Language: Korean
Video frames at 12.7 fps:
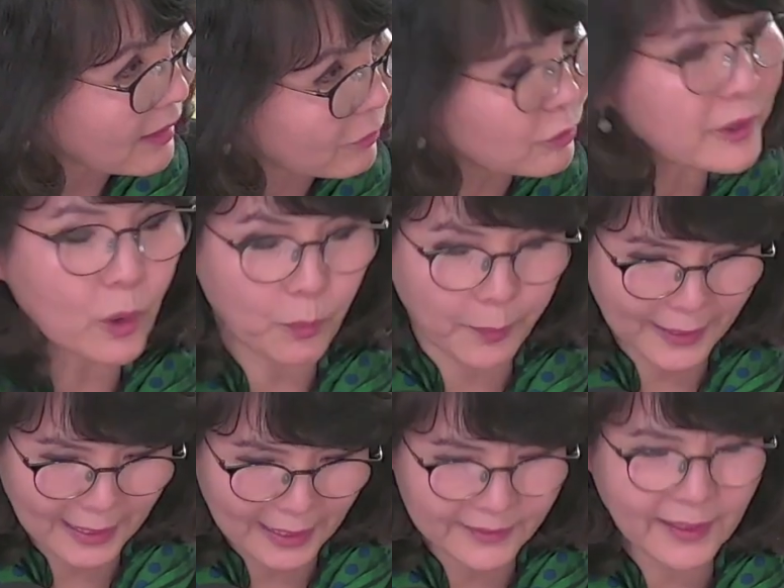우리
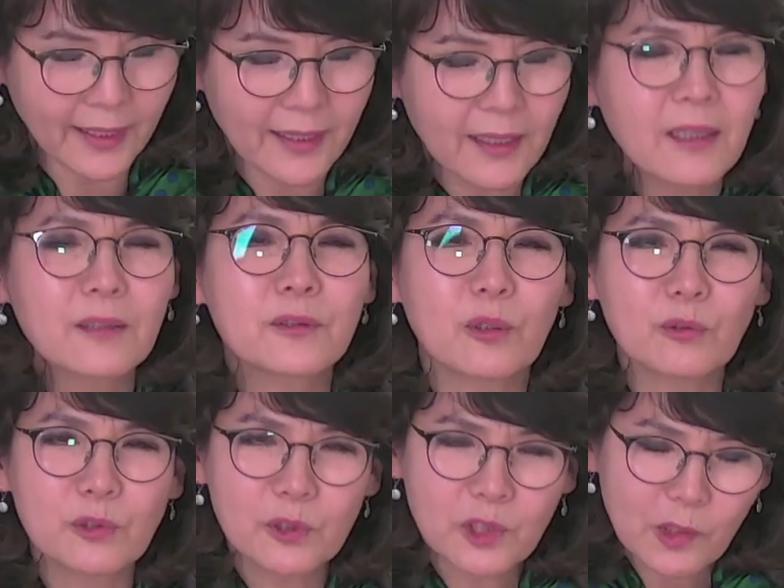오페라 네
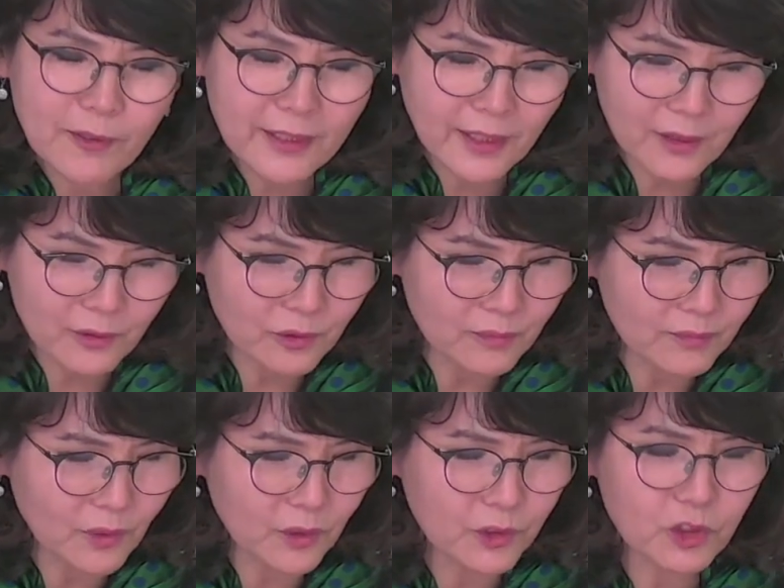정조대왕의
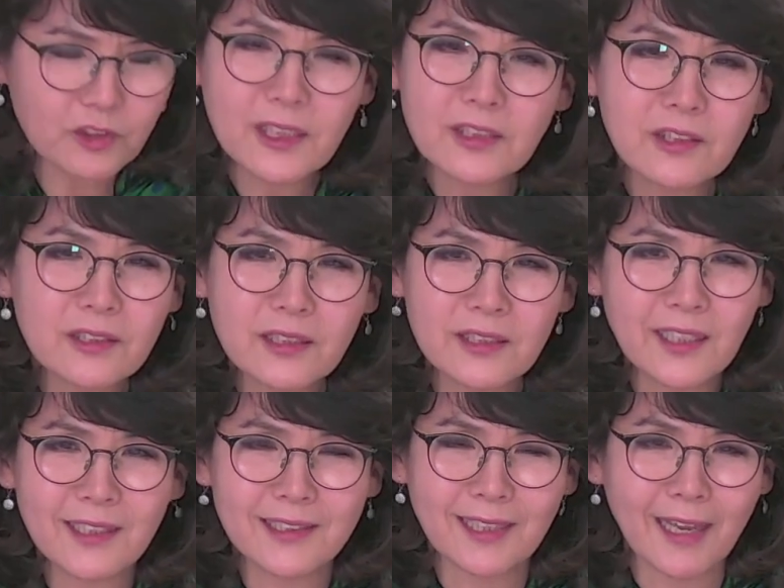꿈뭐춘향전에
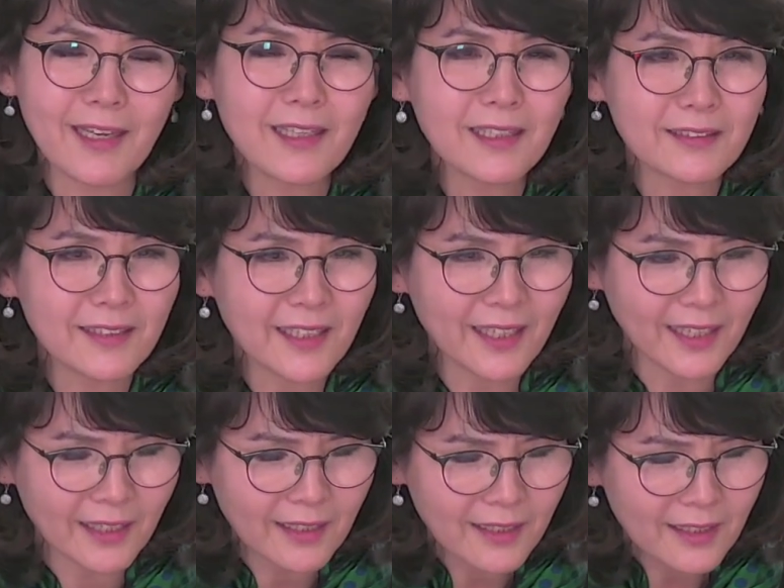이렇게까지 다양한데
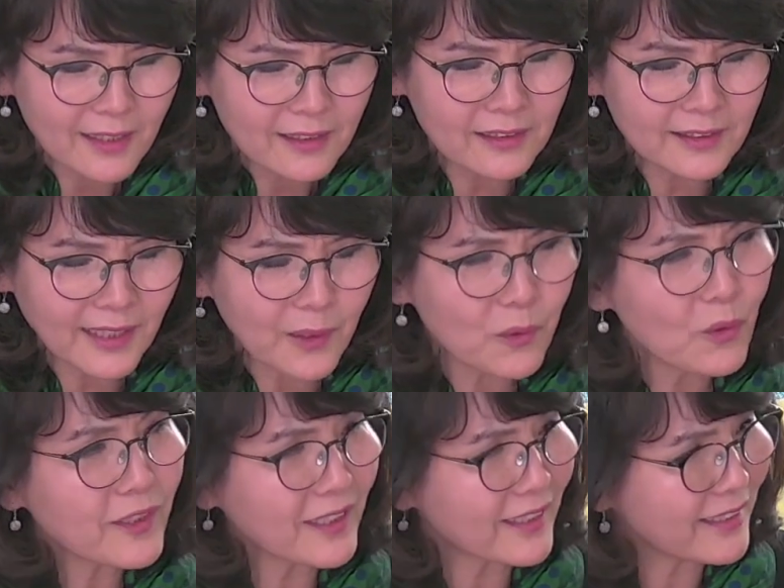그
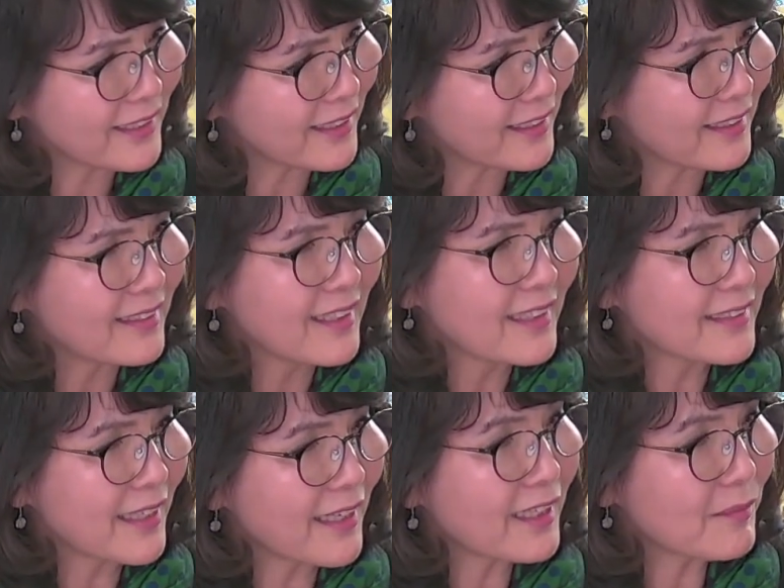내공이
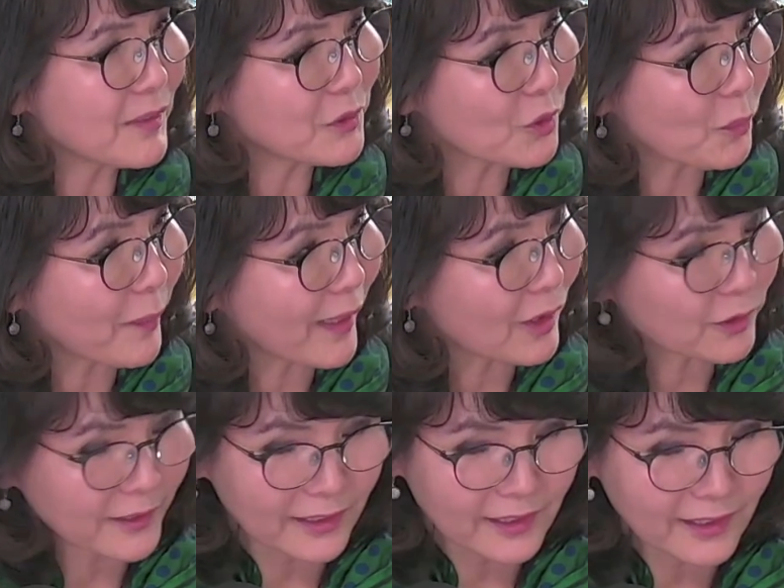대학만 졸업해 갖고
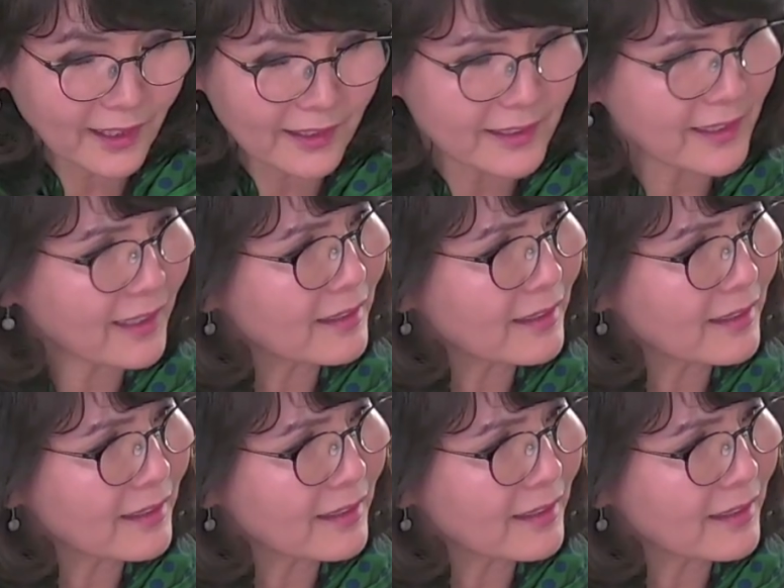되는 게 아니라